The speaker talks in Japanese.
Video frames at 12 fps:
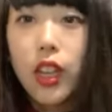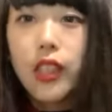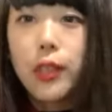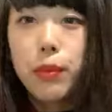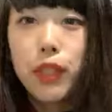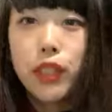
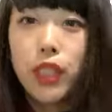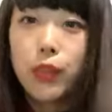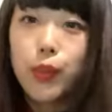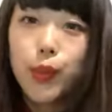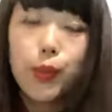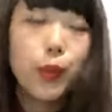でも明日
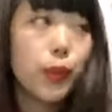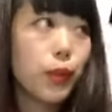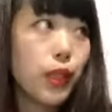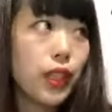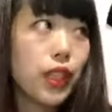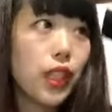でも
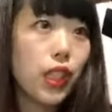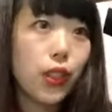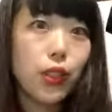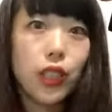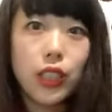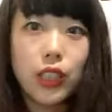別に
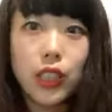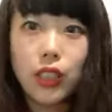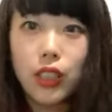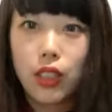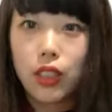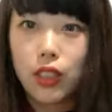夕方だ
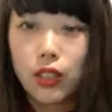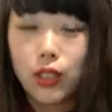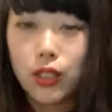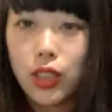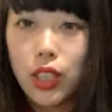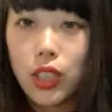からそ
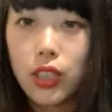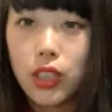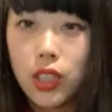んな